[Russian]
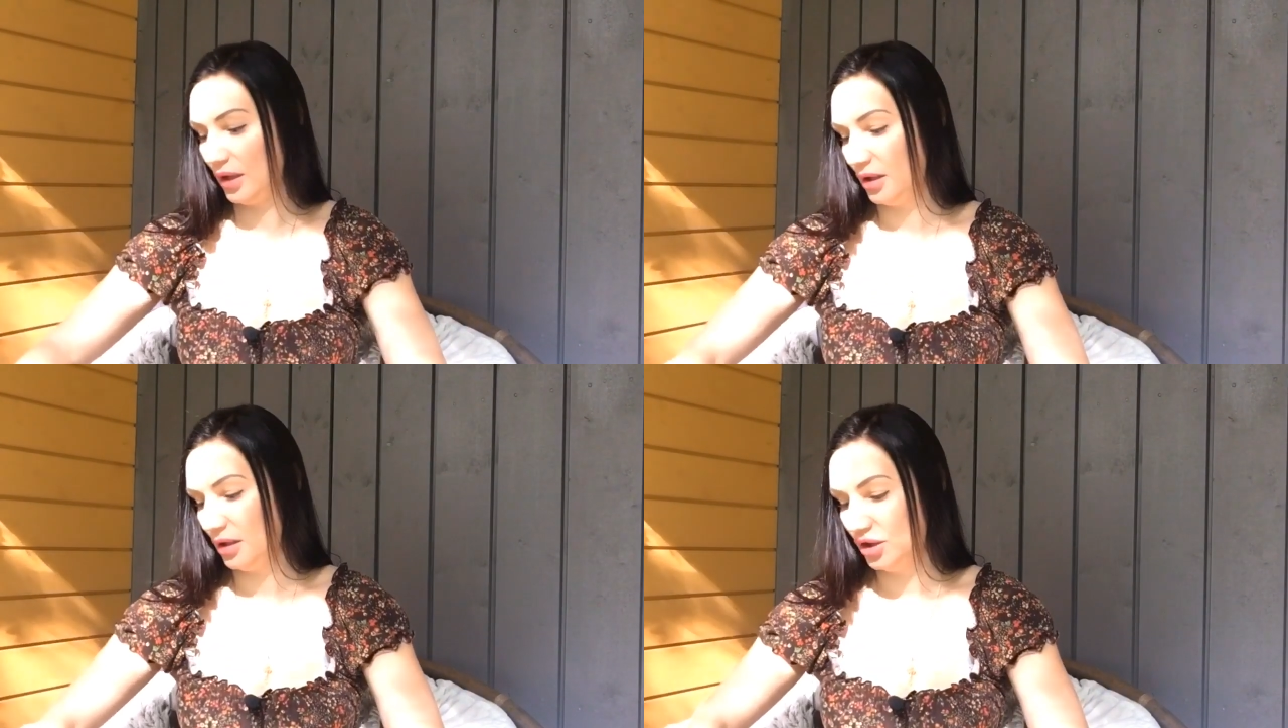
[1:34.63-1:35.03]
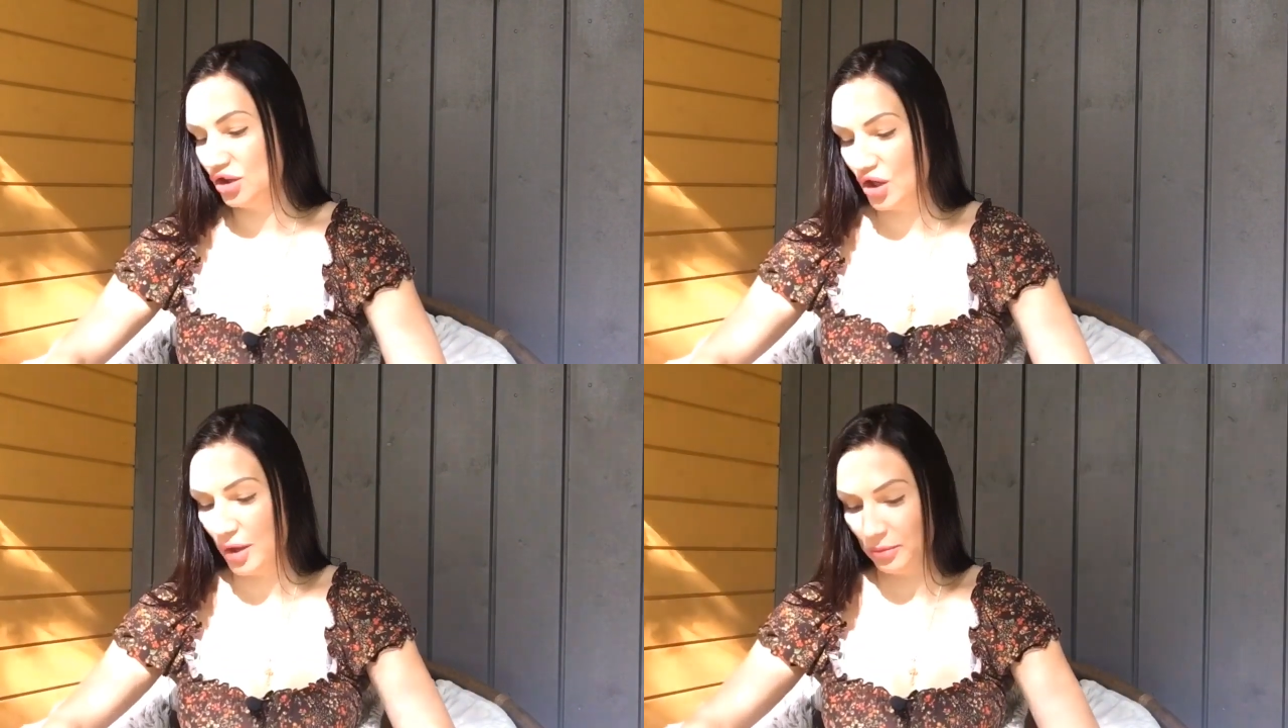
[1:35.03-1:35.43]
а,
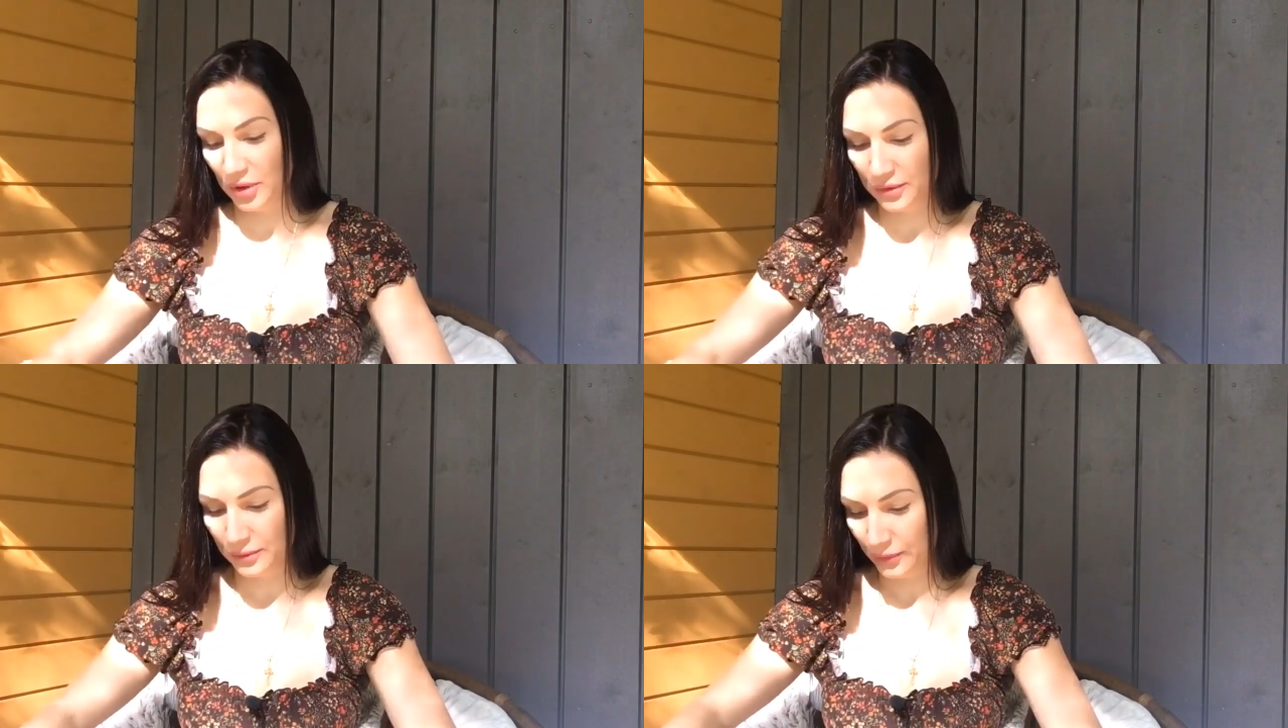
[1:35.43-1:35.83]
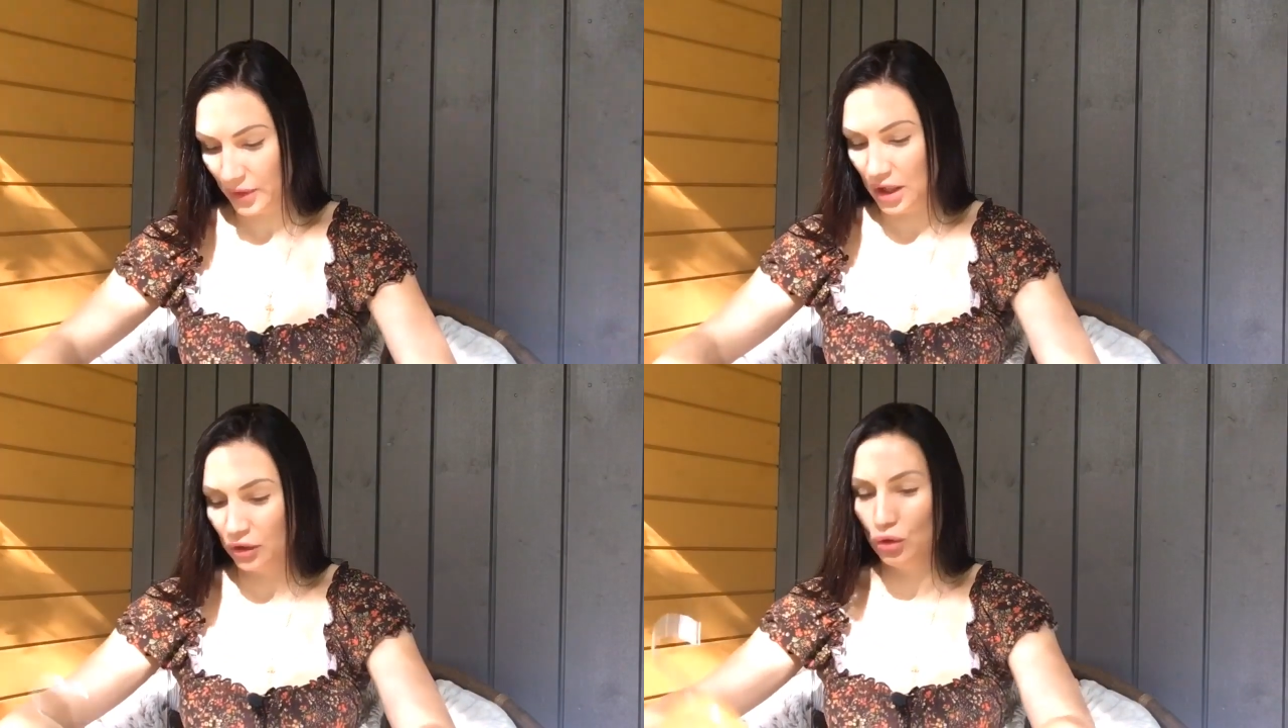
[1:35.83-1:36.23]
джемпер
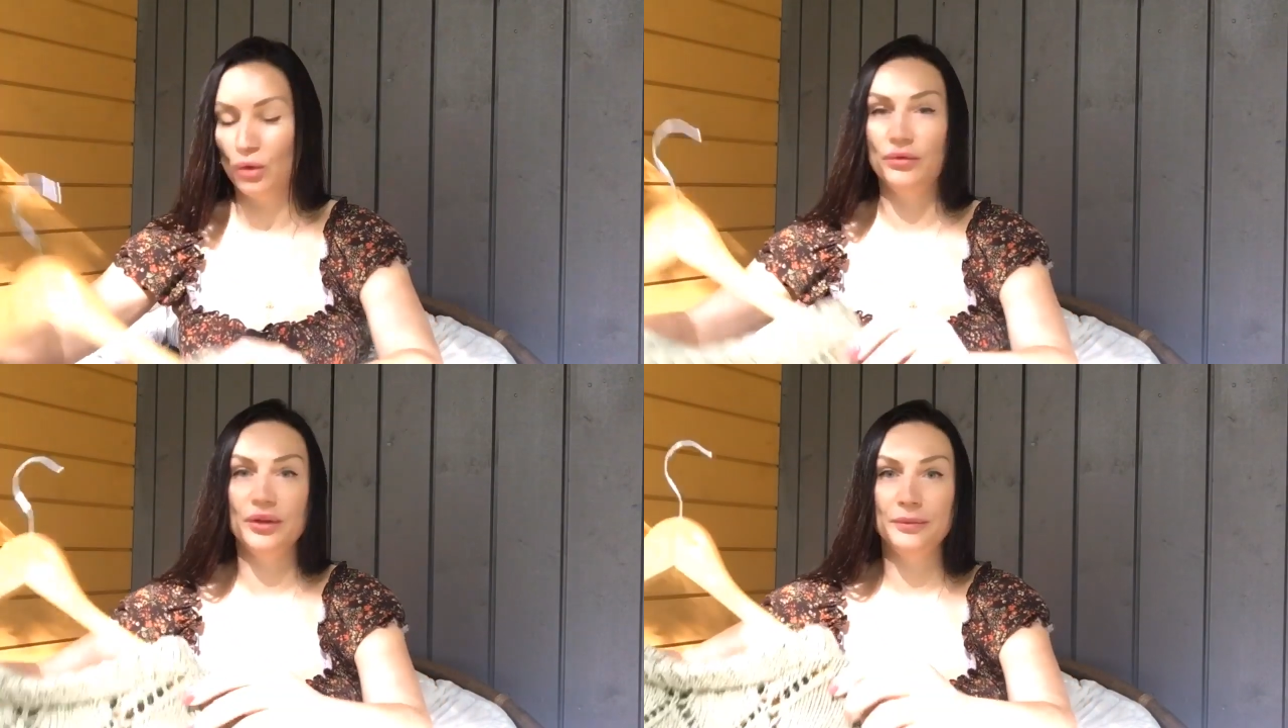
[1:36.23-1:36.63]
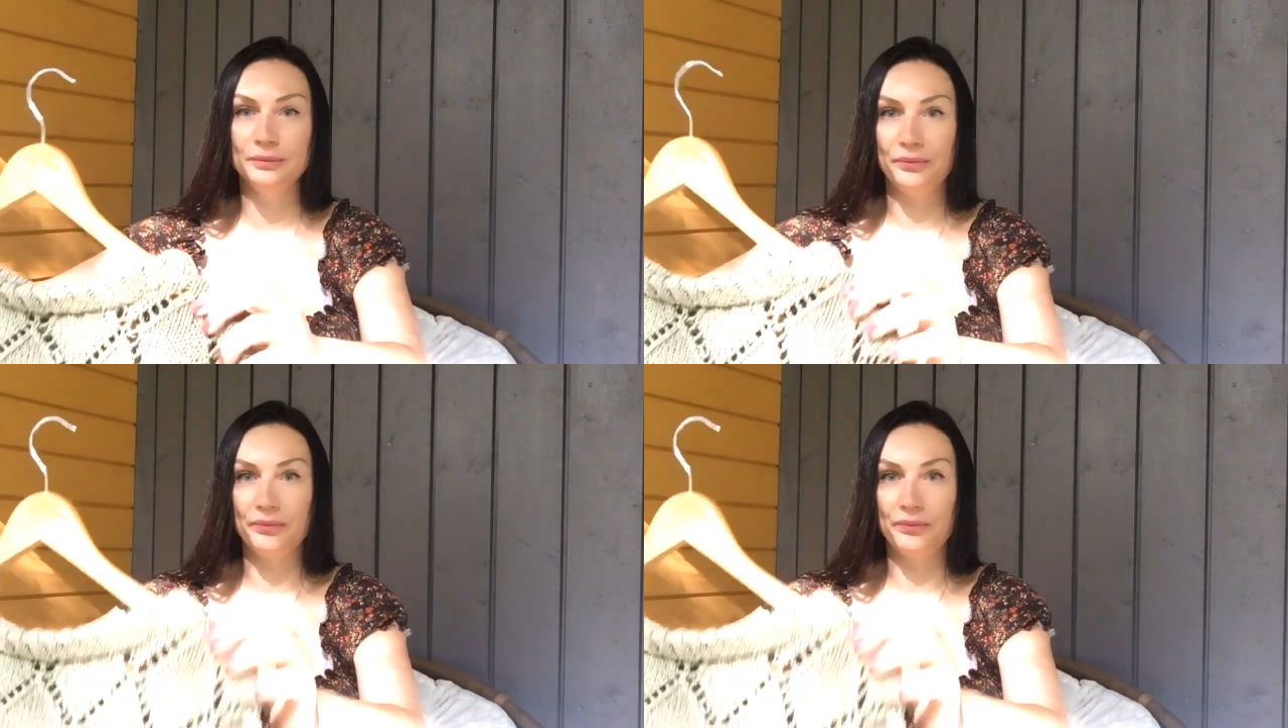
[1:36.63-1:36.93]
готовый.